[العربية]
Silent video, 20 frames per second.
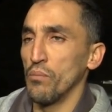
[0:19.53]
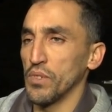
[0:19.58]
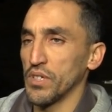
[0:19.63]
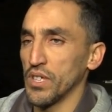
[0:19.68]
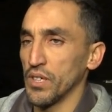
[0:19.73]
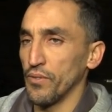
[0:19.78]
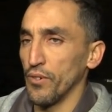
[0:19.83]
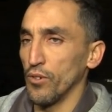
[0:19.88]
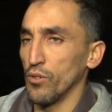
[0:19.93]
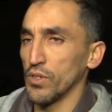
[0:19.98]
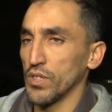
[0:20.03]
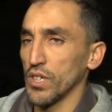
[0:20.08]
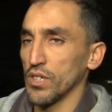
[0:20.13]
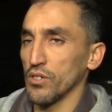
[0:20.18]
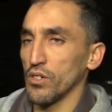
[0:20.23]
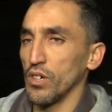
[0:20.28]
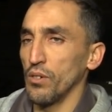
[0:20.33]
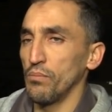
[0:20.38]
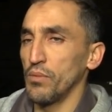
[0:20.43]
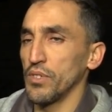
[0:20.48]
باش
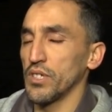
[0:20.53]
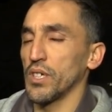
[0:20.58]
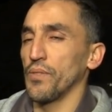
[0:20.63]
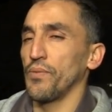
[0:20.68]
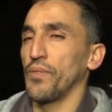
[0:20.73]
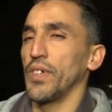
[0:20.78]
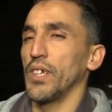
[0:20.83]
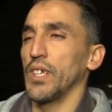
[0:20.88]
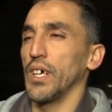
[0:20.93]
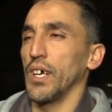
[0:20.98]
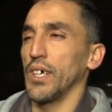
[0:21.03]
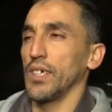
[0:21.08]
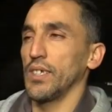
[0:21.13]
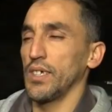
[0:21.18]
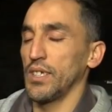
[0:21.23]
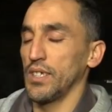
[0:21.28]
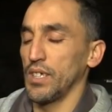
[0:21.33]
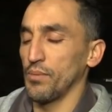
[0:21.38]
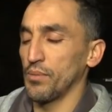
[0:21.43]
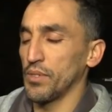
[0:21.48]
وتثقب باش الفلاح
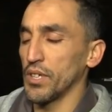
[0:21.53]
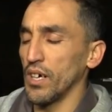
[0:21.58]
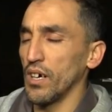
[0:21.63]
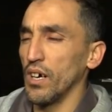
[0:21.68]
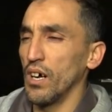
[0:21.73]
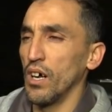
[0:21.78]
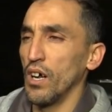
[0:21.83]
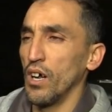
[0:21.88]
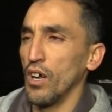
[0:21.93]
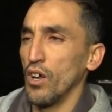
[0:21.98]
يدير النبتة